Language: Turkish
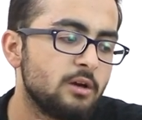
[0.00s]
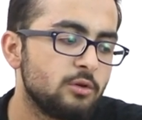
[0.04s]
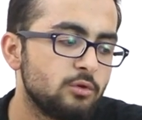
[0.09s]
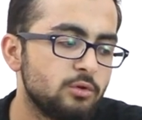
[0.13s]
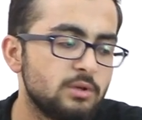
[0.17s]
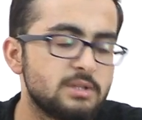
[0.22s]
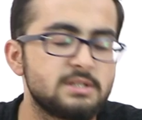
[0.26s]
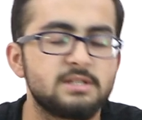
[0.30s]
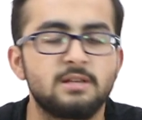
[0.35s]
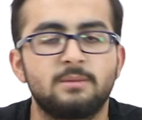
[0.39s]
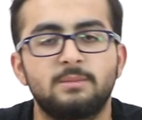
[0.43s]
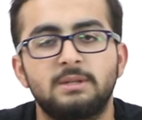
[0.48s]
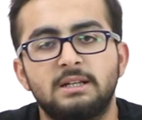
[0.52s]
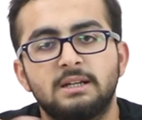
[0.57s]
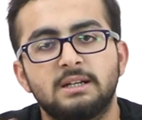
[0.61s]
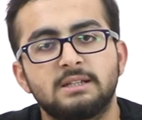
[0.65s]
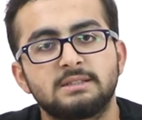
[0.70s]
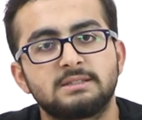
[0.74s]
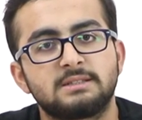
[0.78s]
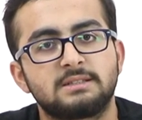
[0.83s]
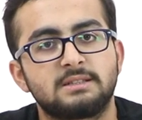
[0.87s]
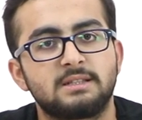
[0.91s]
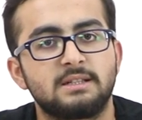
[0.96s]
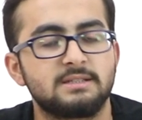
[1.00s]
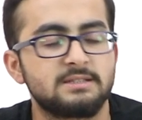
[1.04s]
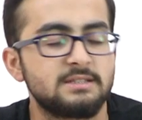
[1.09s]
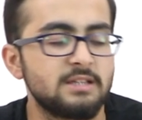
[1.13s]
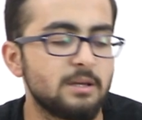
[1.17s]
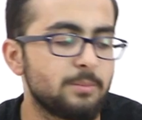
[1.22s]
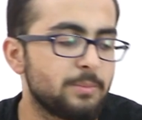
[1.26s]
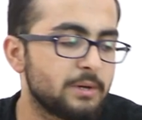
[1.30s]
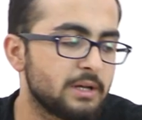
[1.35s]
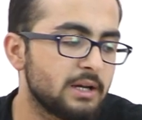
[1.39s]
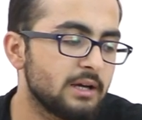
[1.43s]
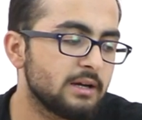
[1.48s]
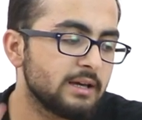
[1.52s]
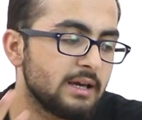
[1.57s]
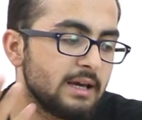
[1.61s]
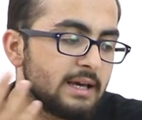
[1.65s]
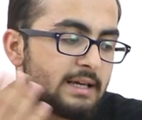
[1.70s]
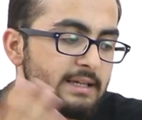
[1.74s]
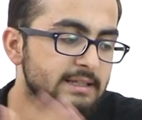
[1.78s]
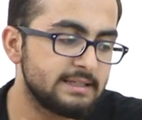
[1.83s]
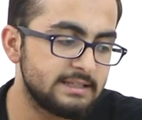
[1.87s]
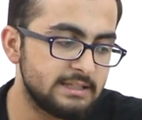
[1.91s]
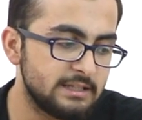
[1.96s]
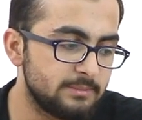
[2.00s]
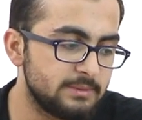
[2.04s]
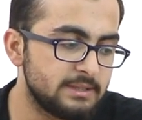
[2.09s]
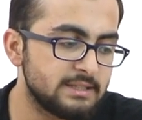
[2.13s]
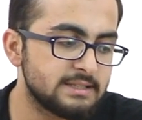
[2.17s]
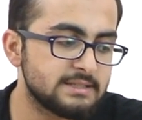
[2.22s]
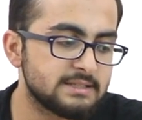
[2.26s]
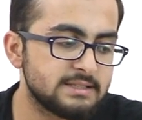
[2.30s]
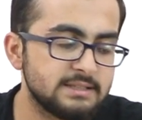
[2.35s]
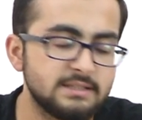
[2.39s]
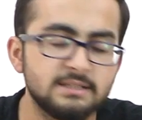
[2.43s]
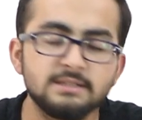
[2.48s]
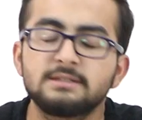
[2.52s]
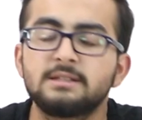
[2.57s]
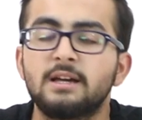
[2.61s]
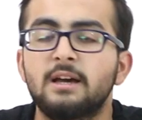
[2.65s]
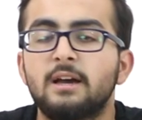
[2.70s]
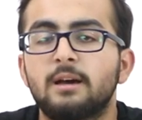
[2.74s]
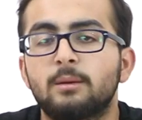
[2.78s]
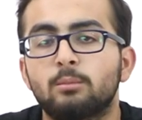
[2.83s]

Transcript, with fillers: USMLE hazırlıklarınızı yaparak gidebilirsiniz.